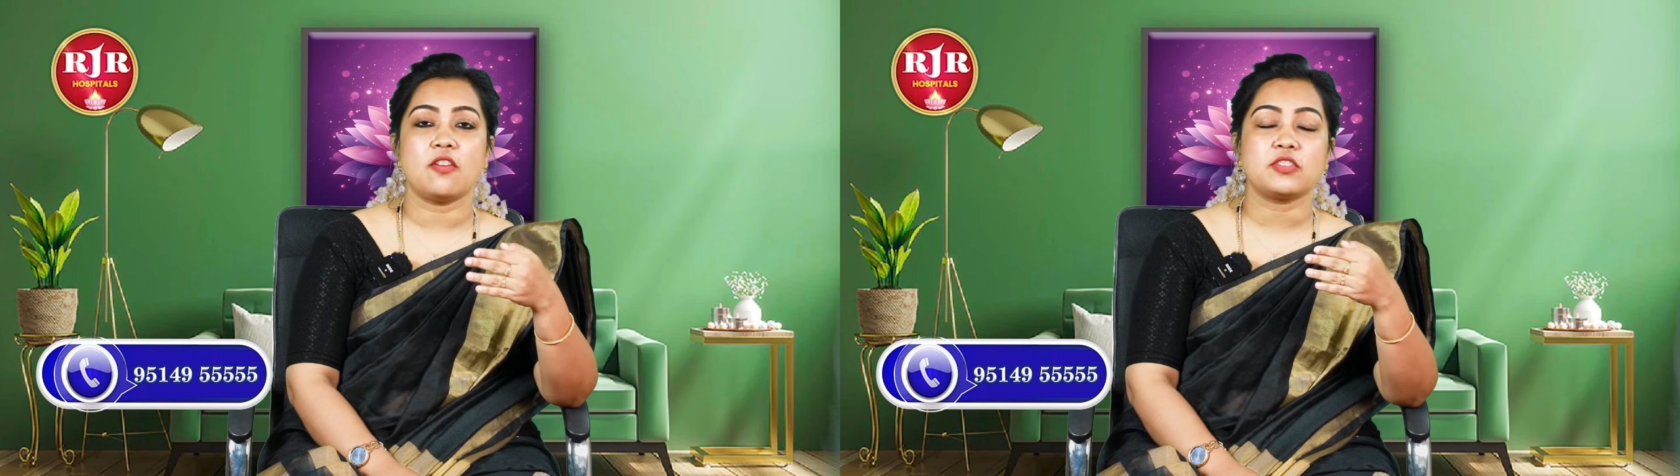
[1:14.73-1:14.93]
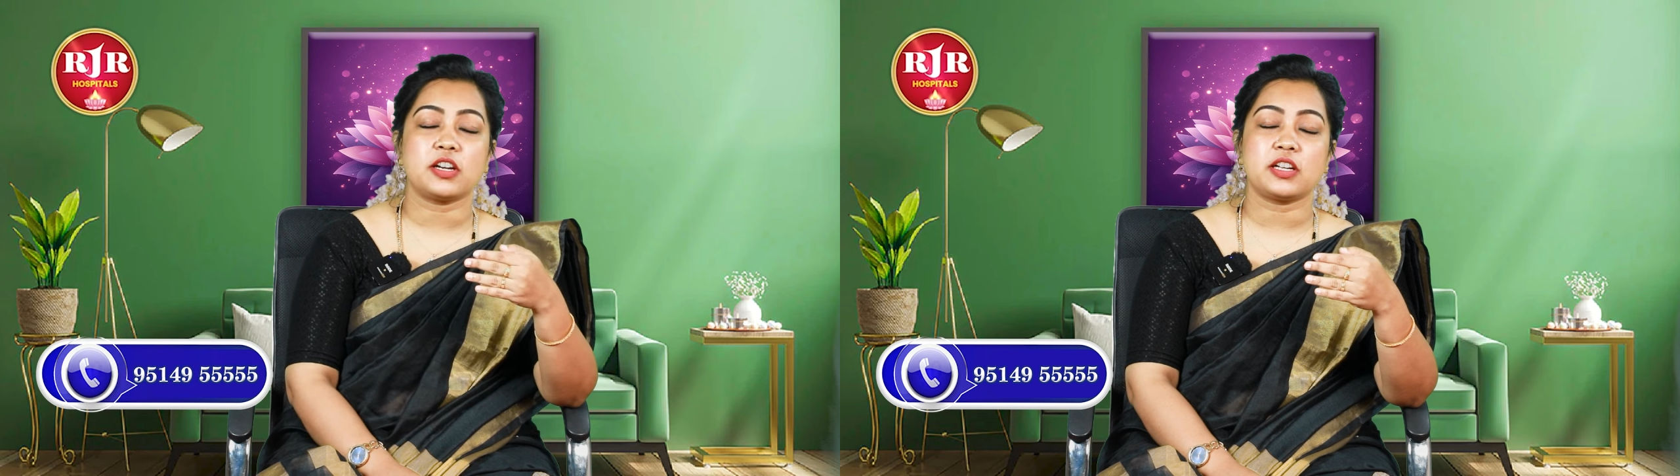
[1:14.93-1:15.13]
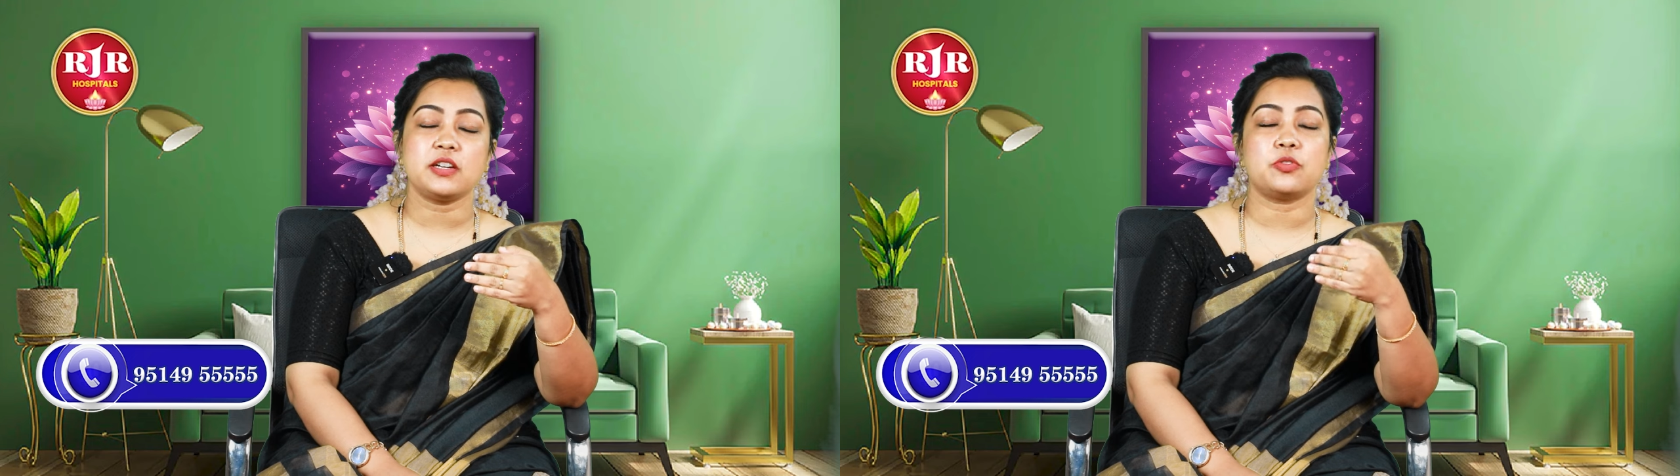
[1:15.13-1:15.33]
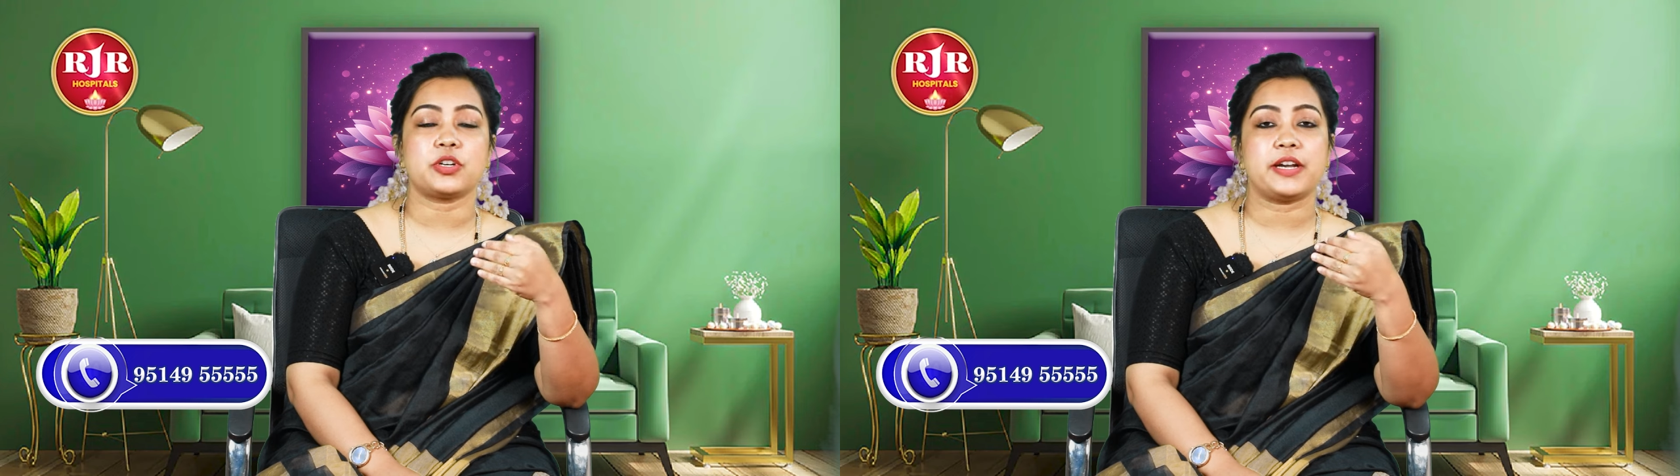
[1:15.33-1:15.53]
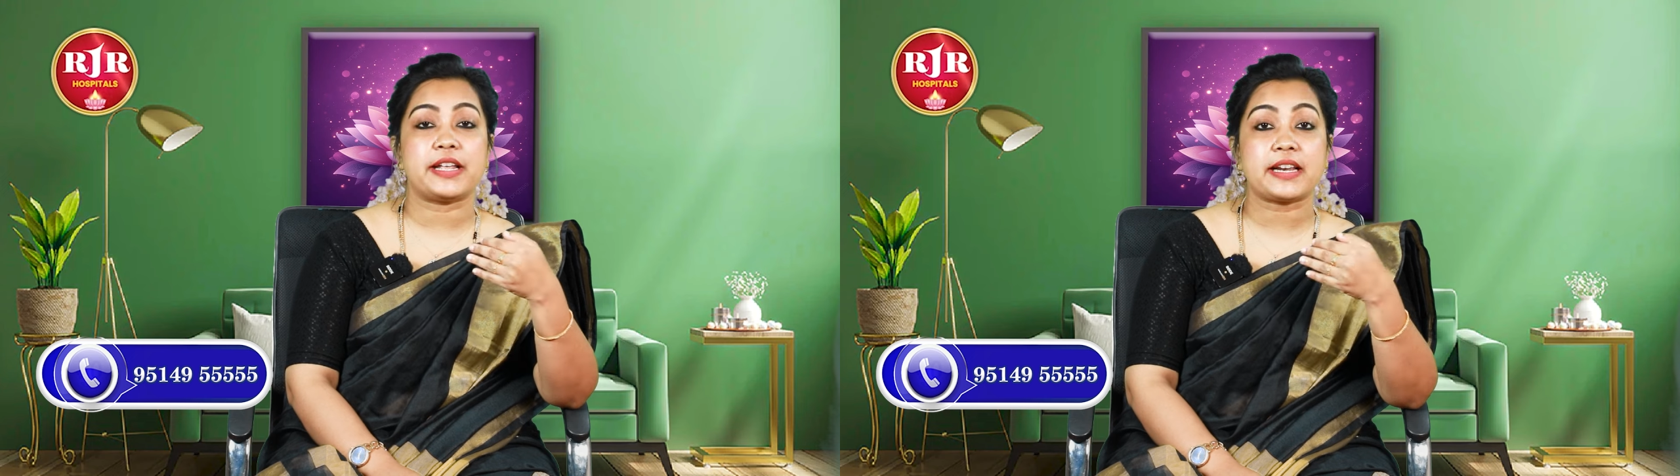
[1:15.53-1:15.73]
அவங்களுக்கு
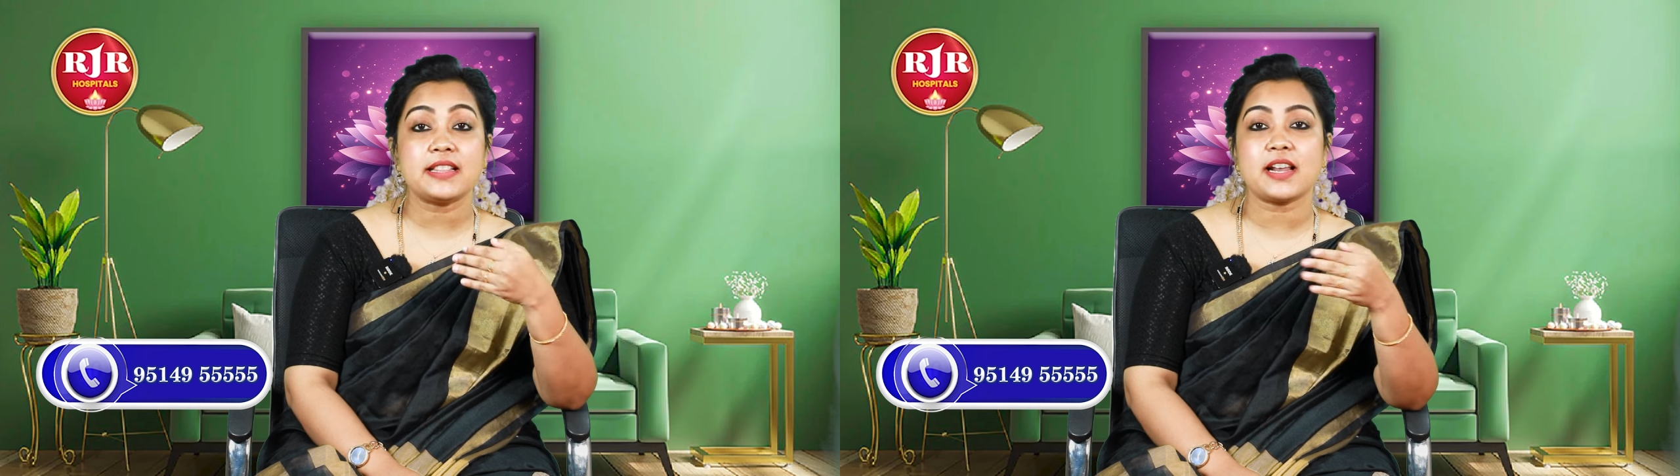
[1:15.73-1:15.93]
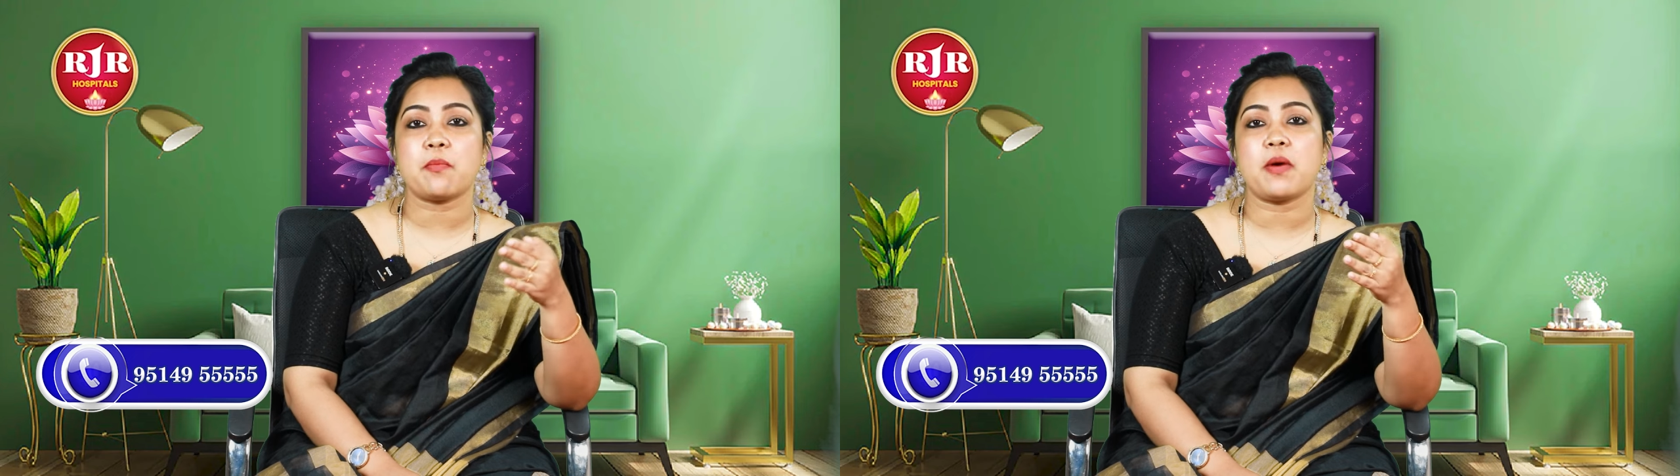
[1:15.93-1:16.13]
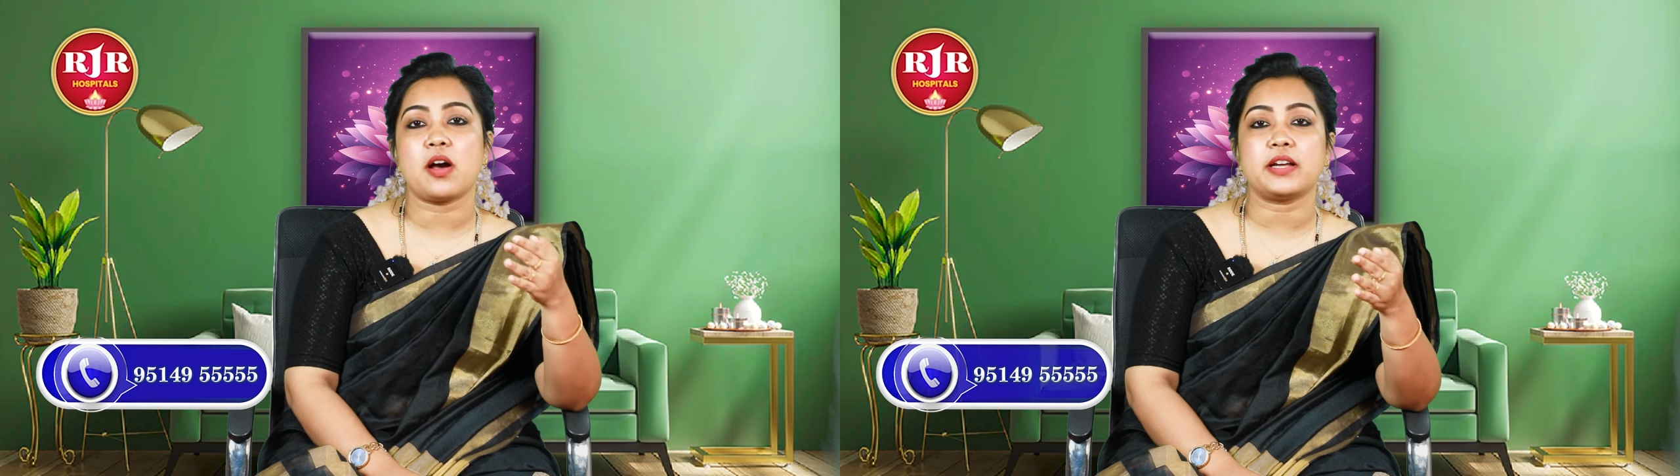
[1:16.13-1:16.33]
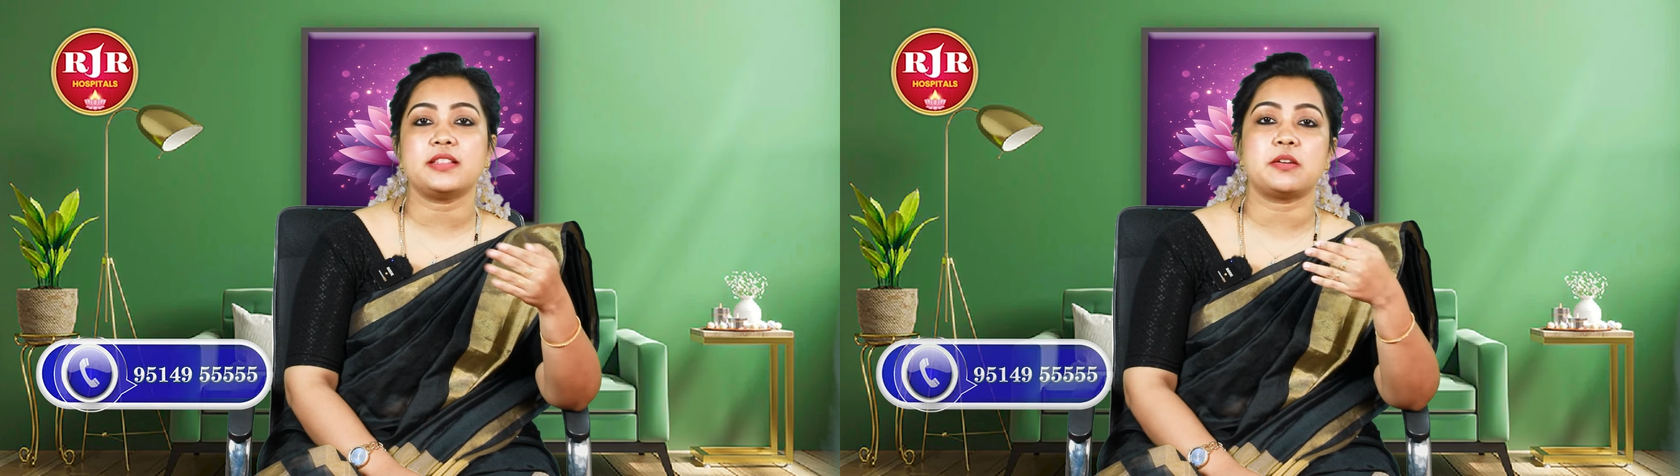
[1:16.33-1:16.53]
ஒரு நிரந்தரமாக